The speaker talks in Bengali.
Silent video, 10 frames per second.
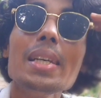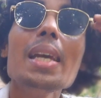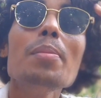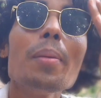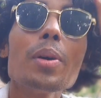
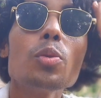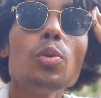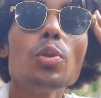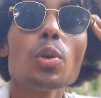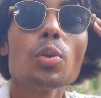এই ব্যাপারগুলো
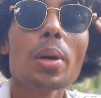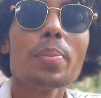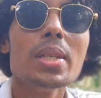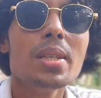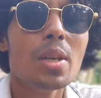যখন
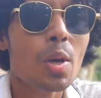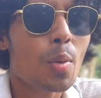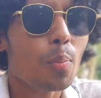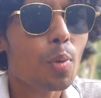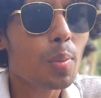আপনি
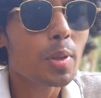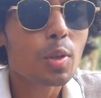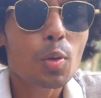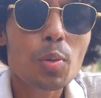বলবেন তখন